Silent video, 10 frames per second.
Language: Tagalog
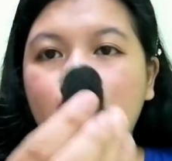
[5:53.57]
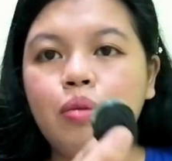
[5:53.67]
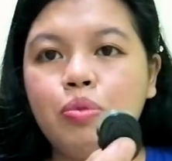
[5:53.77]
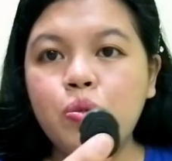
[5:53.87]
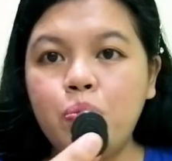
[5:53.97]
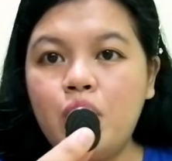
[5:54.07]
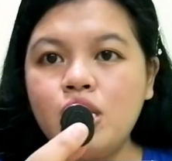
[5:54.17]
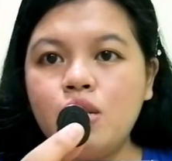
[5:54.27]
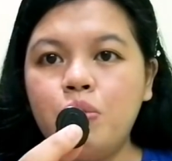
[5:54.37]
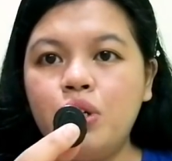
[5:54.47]
Tapos
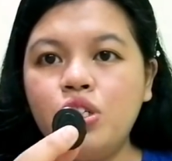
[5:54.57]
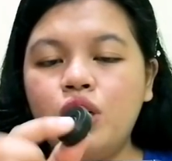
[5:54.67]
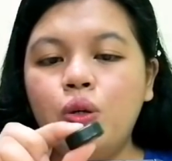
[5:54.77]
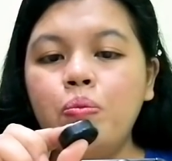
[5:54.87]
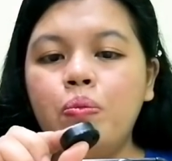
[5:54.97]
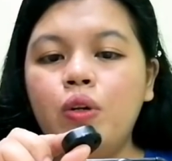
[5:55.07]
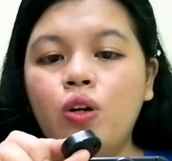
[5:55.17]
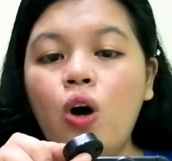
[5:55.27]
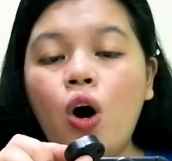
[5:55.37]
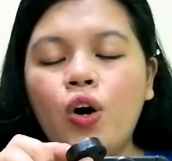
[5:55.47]
press na lang siya long,
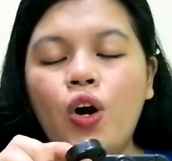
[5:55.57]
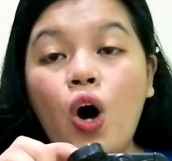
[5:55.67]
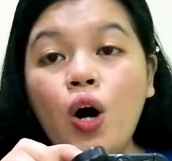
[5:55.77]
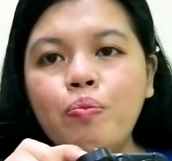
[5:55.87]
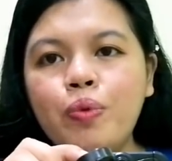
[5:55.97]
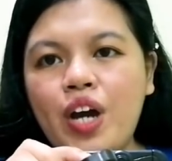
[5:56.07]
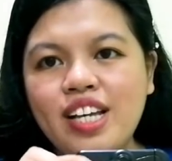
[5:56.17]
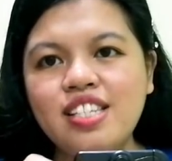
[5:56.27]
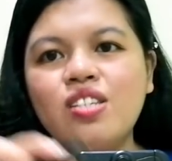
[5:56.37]
long, long press.